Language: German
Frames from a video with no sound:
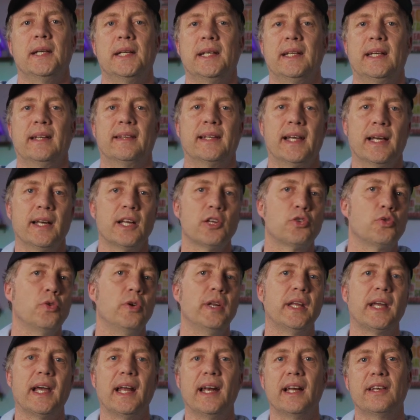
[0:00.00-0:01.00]
Das kann
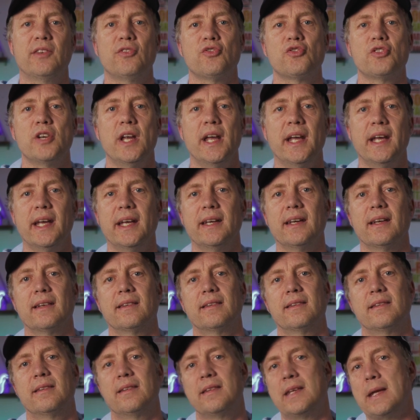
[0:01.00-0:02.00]
natürlich relativ schnell gehen,
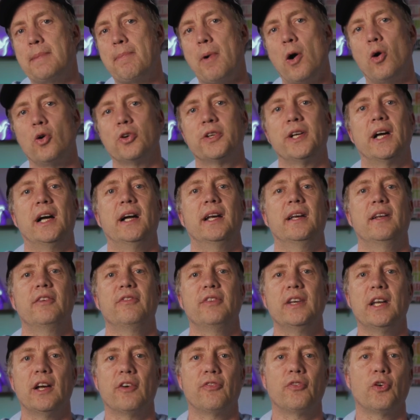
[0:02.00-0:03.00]
dass die Bauteile
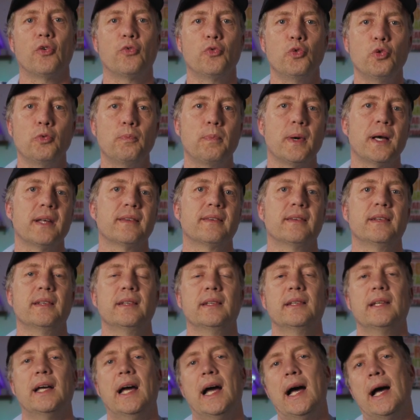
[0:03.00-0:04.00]
wieder verfügbar
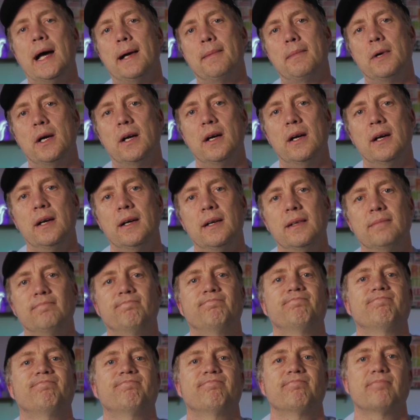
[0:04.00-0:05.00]
sind, aber
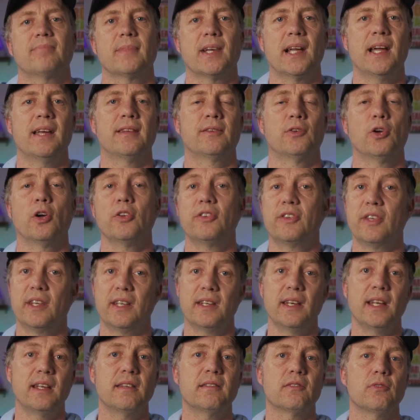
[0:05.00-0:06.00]
es hört sich
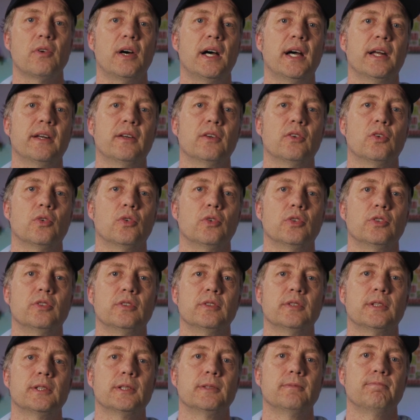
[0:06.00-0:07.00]
nicht so an
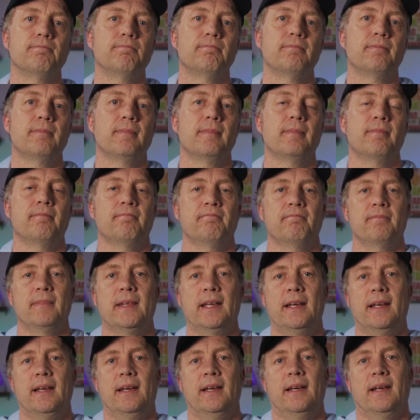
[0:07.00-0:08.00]
und
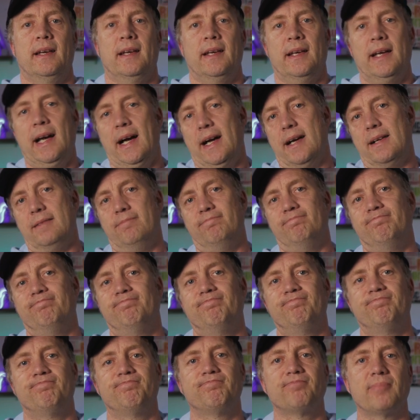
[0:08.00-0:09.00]
ja,
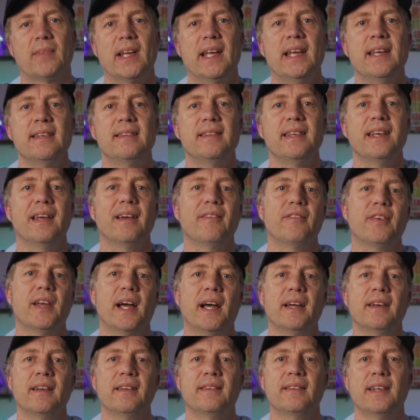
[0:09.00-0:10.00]
ist irgendwie
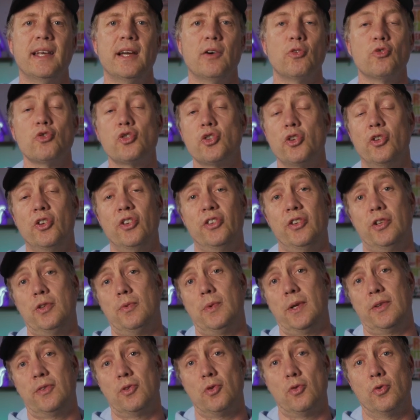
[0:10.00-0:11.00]
eine sehr unschöne
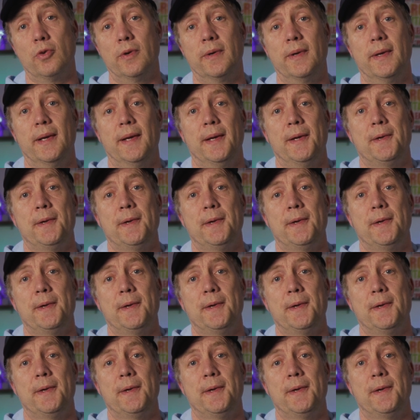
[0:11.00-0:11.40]
Situation.